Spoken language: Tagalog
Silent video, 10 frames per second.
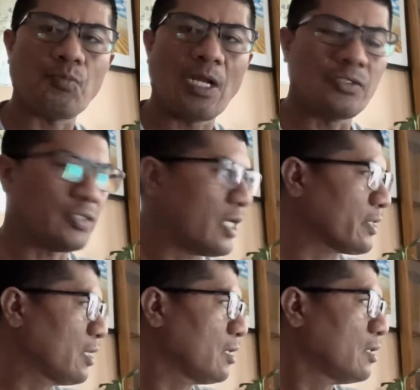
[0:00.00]

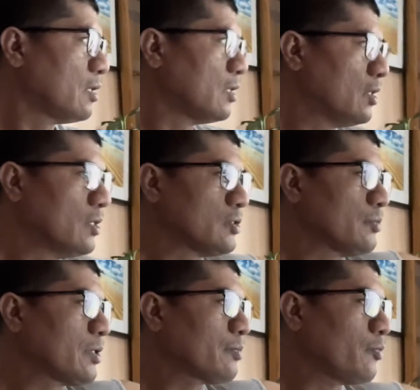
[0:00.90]
channel. So,
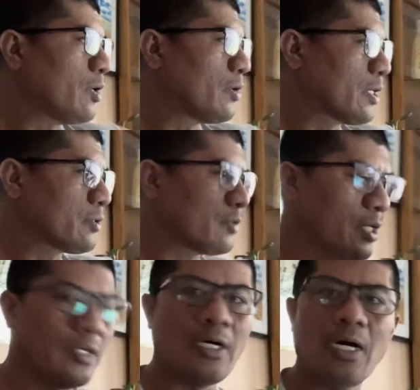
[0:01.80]
meron po akong rito
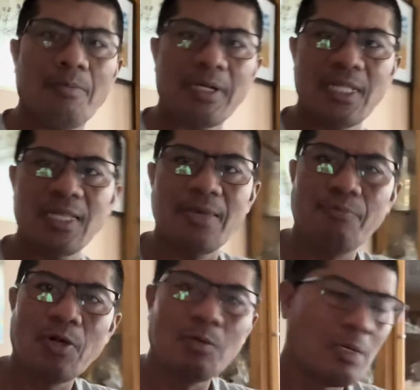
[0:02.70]
nga, no, ah, magla-live
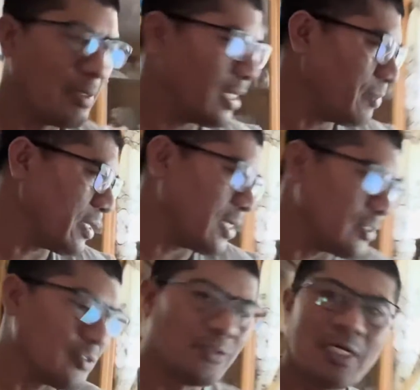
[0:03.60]
po ako mamaya-maya.
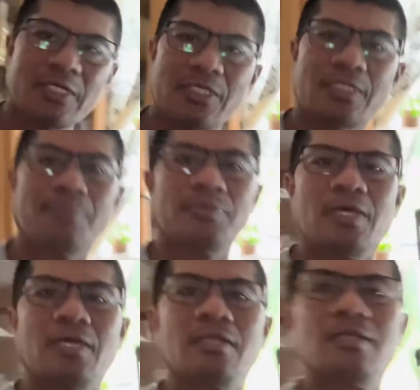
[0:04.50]
So, nakasit up
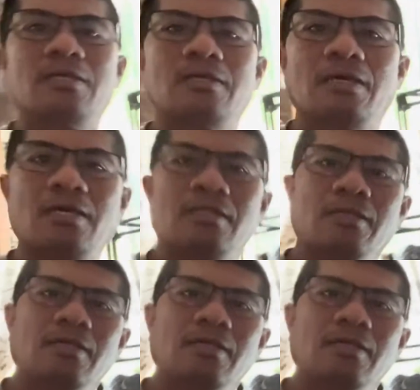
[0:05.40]
na yan. Ayan.